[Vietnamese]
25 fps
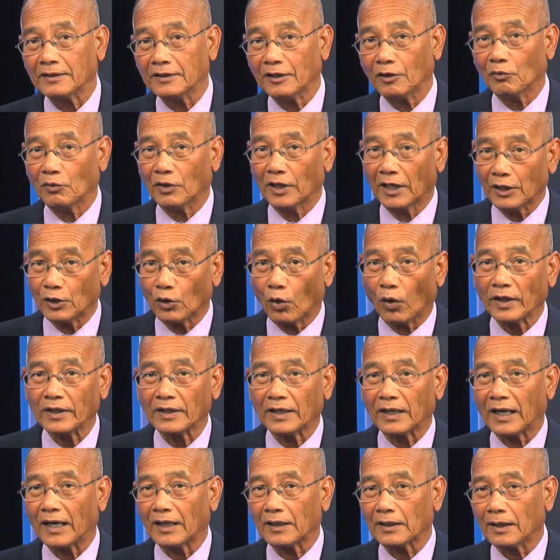nhiều người nói
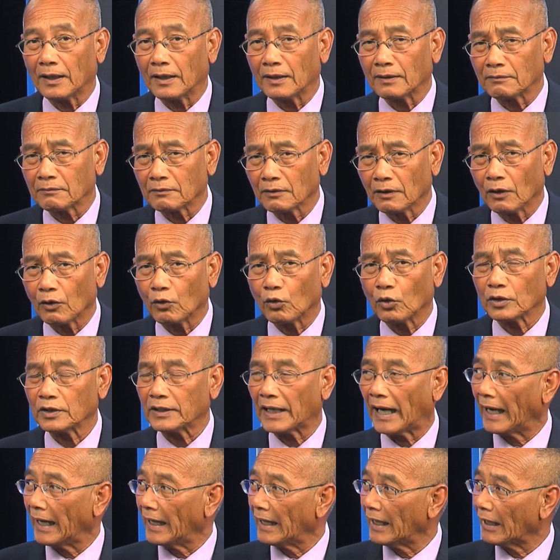rằng là có
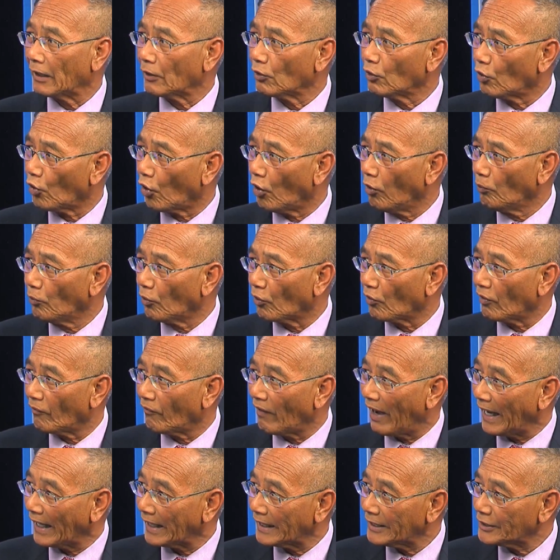thể là nó có một
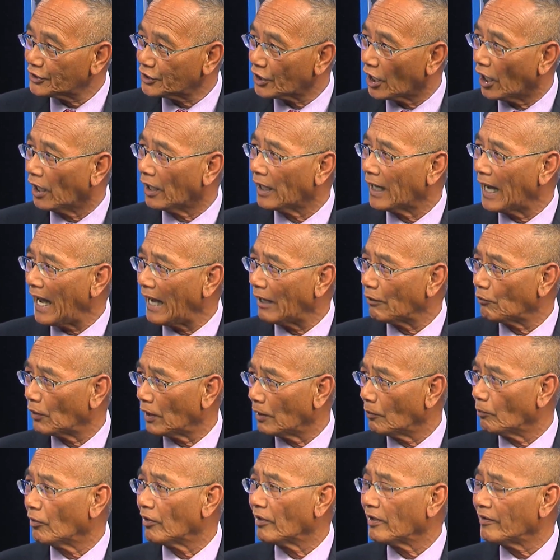vài cái trở ngại hoặc
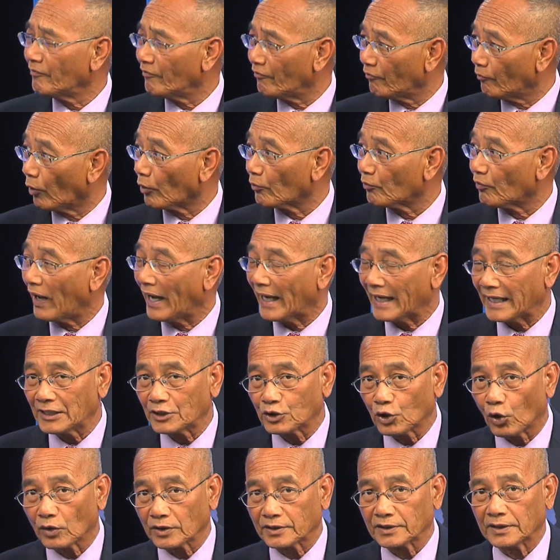là một, cái, một vài cái
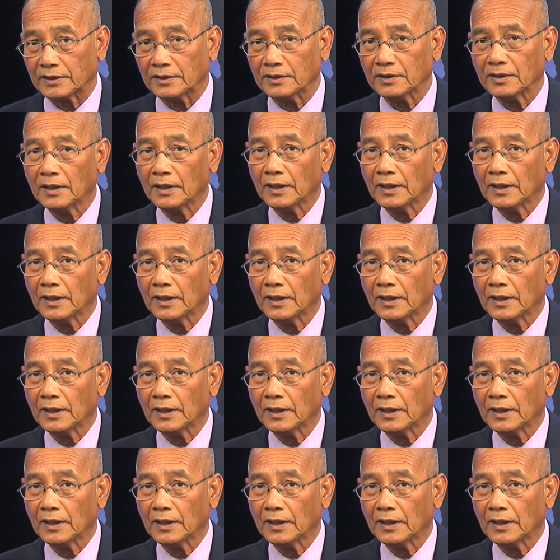do dự.